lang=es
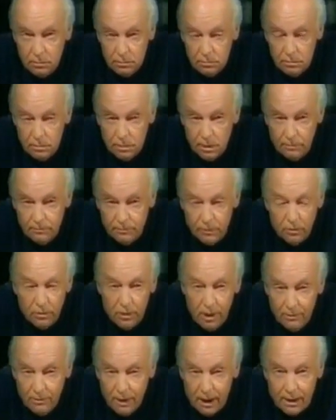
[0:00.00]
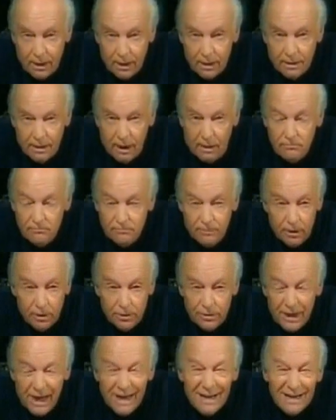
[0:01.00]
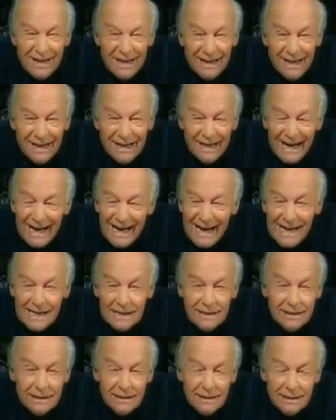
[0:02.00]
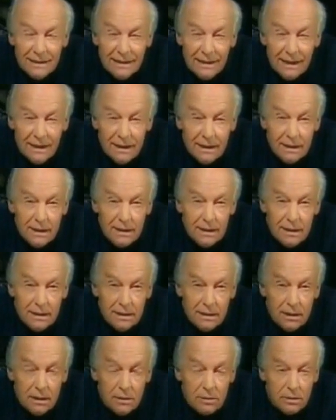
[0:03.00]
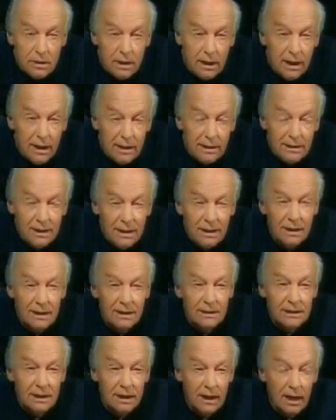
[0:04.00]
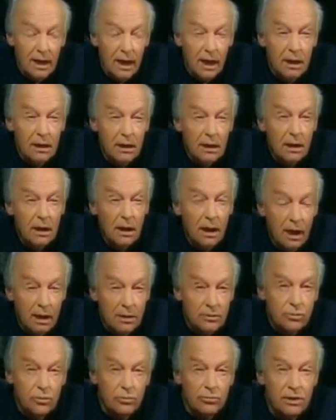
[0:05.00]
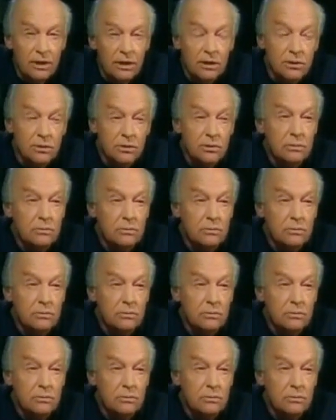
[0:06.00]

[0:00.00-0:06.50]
El problema es que es tan pero tan grande que los gigantes le llegan al tobillo.